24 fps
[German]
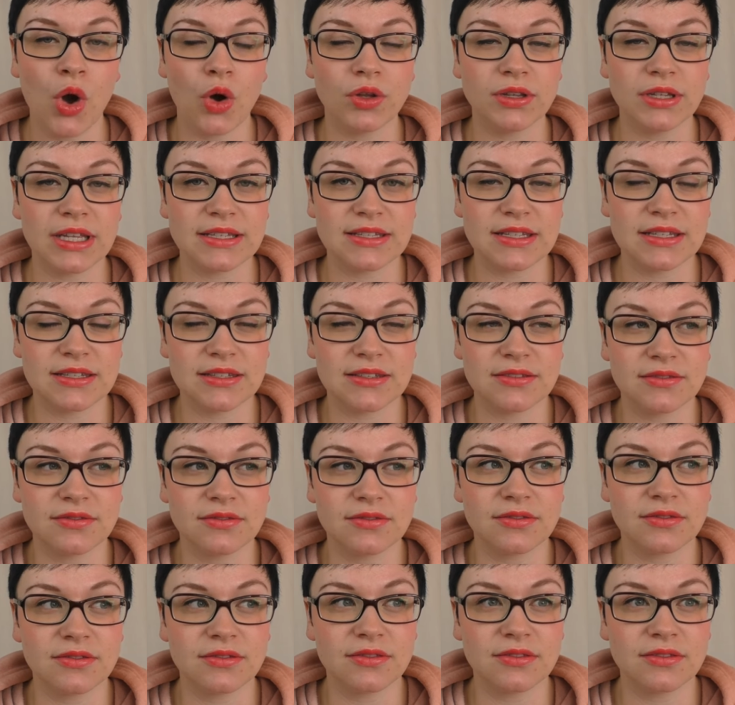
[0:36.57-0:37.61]
Und das ist
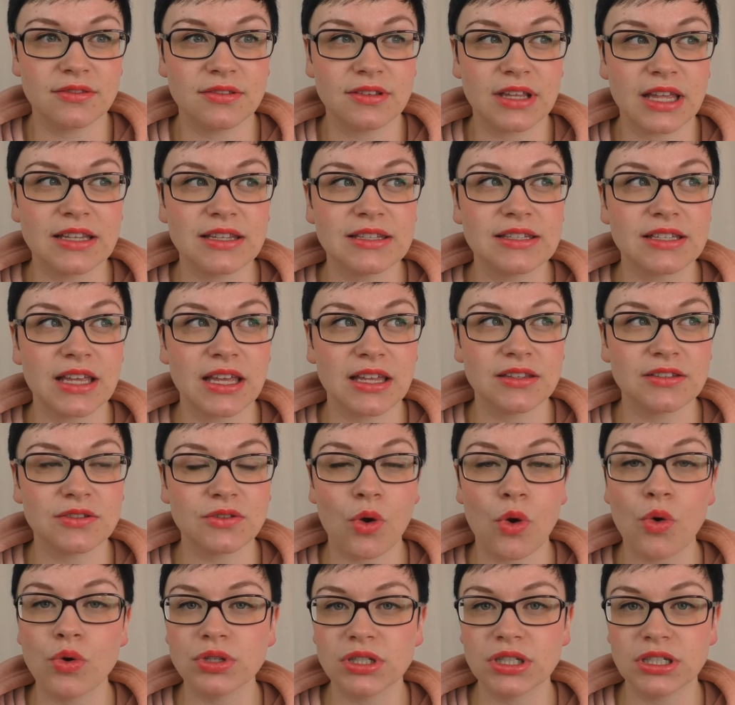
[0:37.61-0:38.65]
ein ganz,
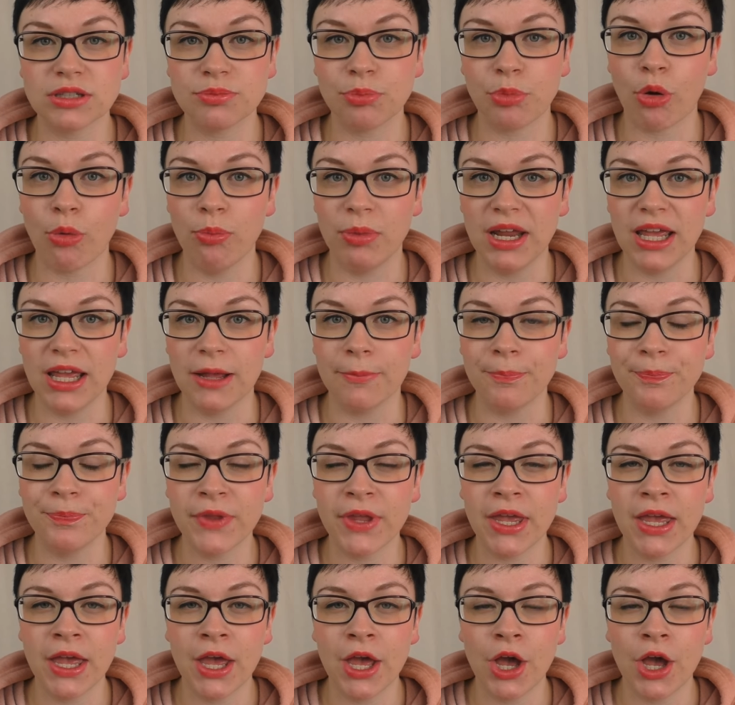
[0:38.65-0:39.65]
ganz großes Problem.